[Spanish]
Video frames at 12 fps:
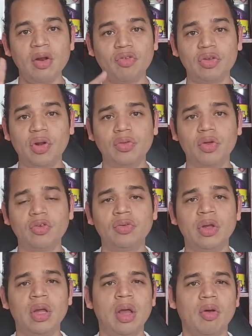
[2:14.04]
Nosotros
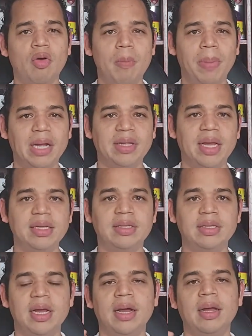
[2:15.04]
dos,
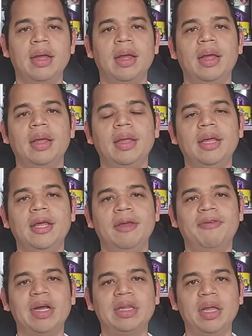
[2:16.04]
complacencia
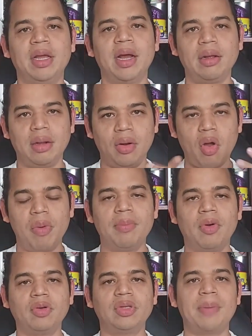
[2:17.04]
y fatiga, los
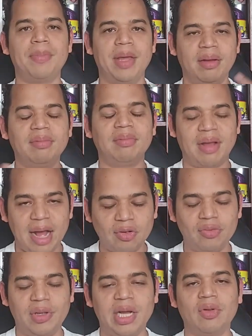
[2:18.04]
vemos también
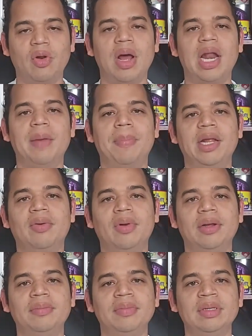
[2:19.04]
asociándolos a la
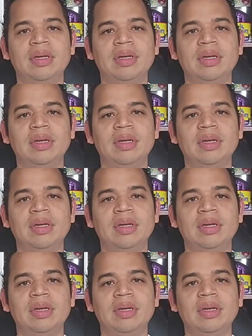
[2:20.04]
película.